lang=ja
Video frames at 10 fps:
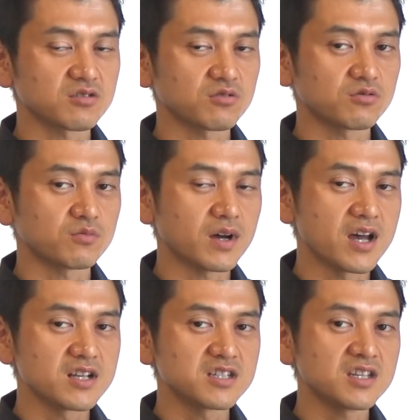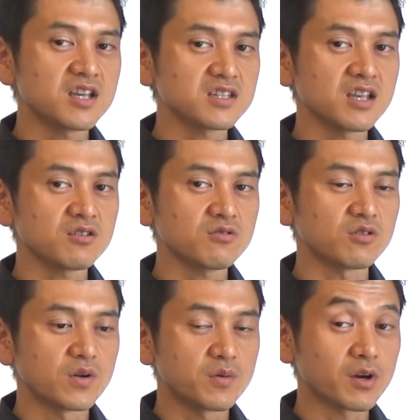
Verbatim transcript: そのまあ遅延性の